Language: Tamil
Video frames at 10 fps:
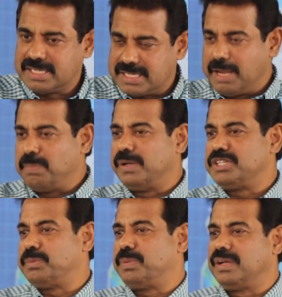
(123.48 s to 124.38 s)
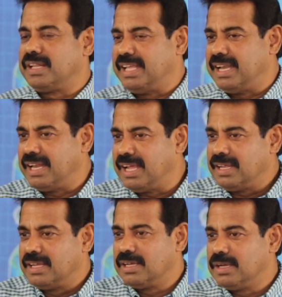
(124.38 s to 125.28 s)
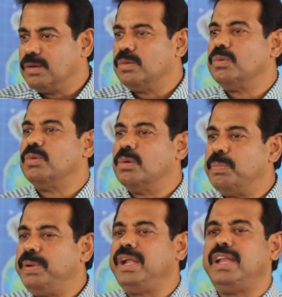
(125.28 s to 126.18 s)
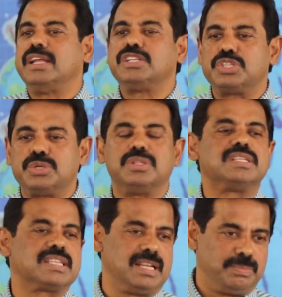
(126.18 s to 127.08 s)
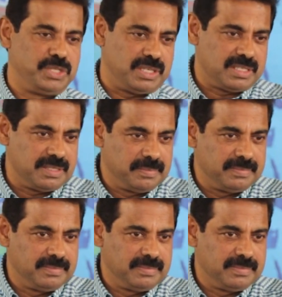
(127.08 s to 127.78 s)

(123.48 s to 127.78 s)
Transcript: டிசைபிள்ஷிப்புங்கிறது என்ன ஒபீடியன்ஸ் டு த ஸ்கிரிப்சர்ஸ்